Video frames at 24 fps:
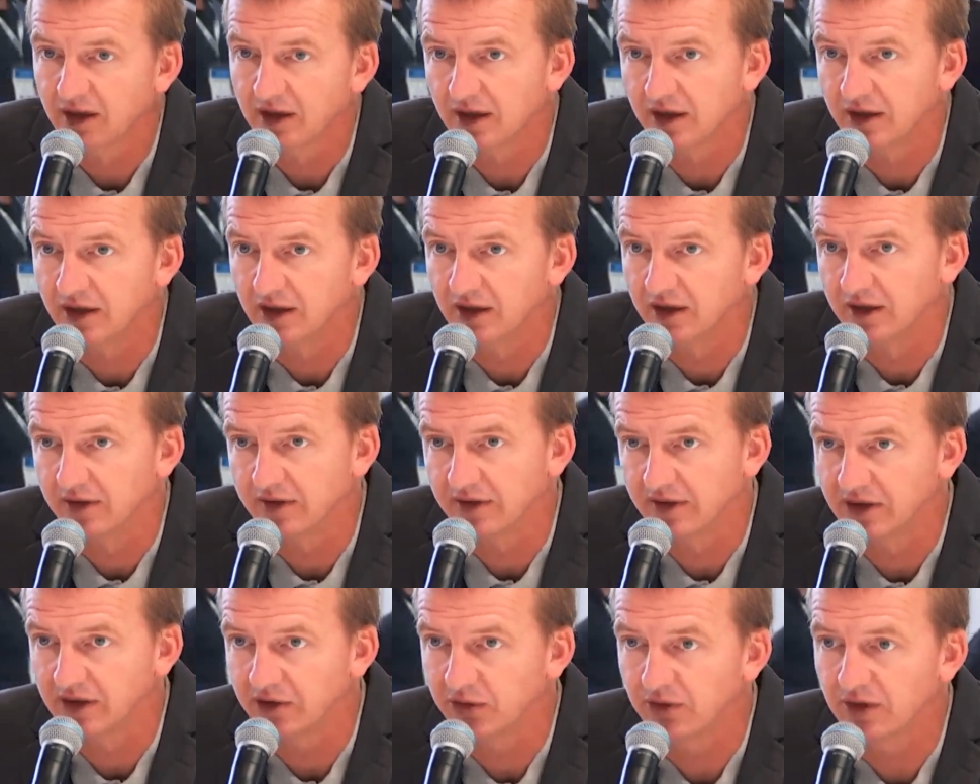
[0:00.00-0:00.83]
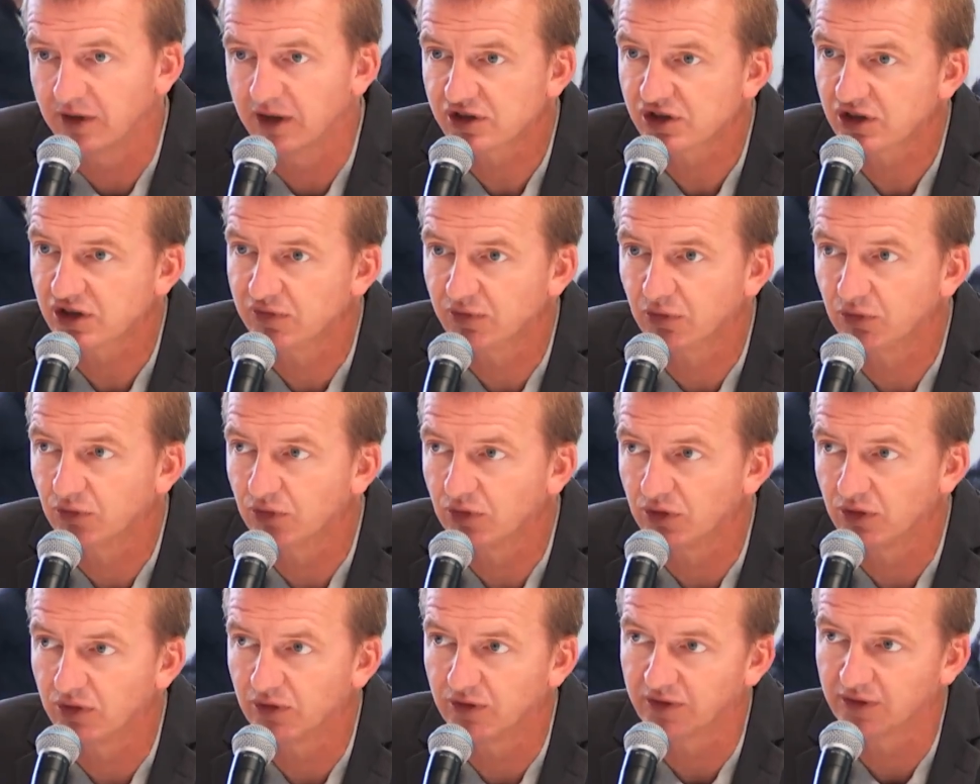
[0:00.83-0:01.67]
Et, c'est des usages qui
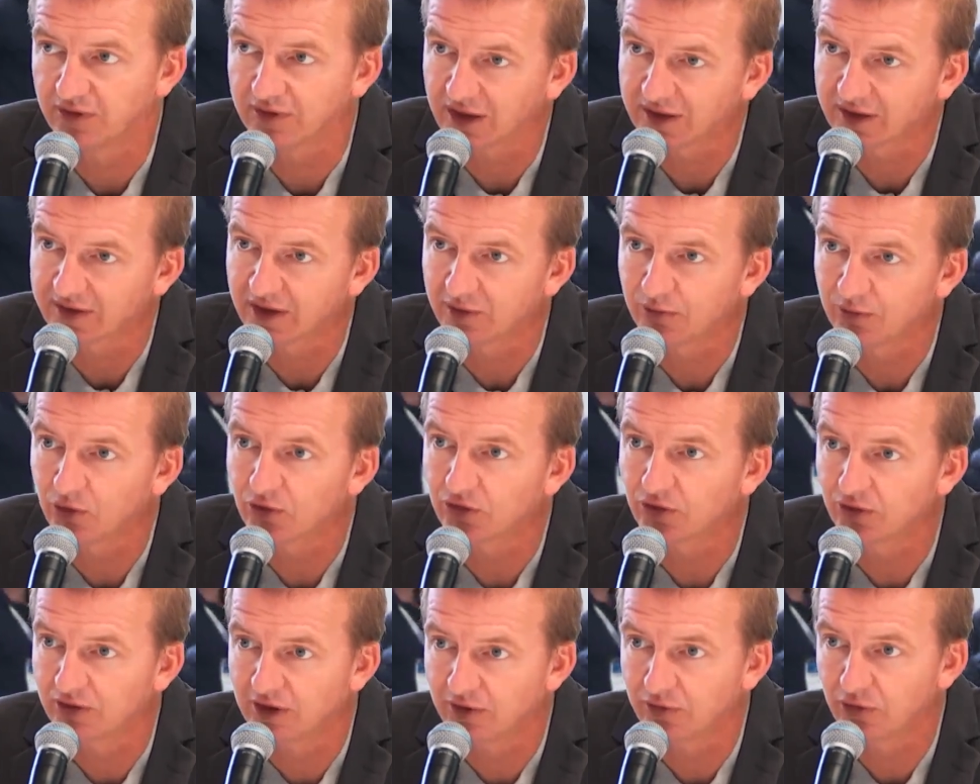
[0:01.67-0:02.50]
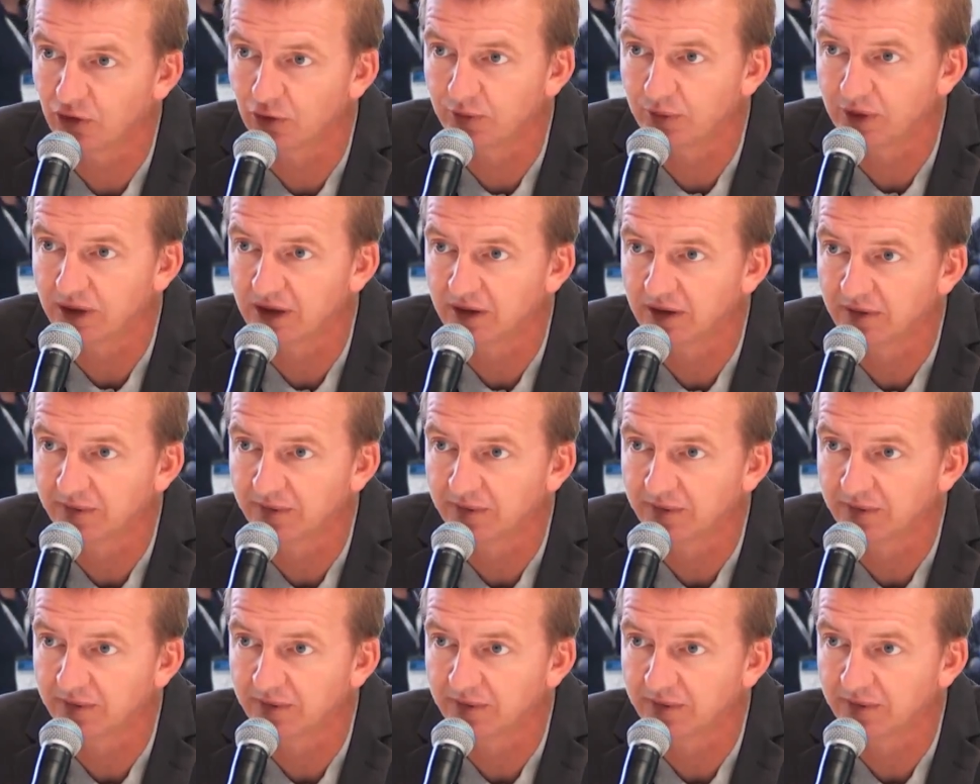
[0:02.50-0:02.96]
vont euh, certainement se développer